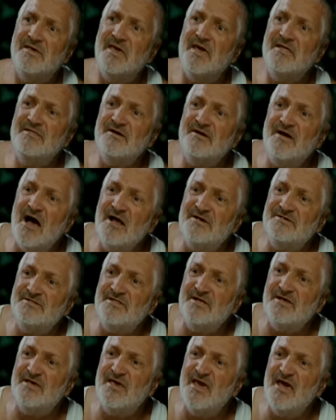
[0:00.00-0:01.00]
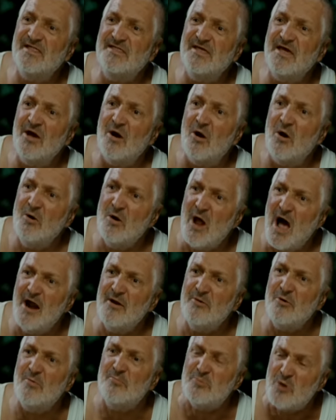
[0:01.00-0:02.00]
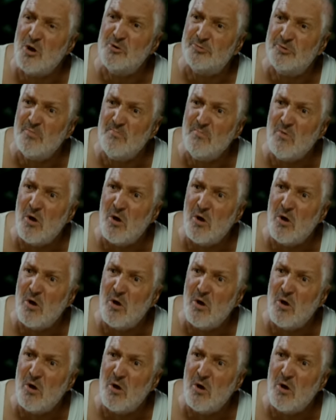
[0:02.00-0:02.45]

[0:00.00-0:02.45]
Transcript: Kedi kaçtı kedi onu arıyorum gördün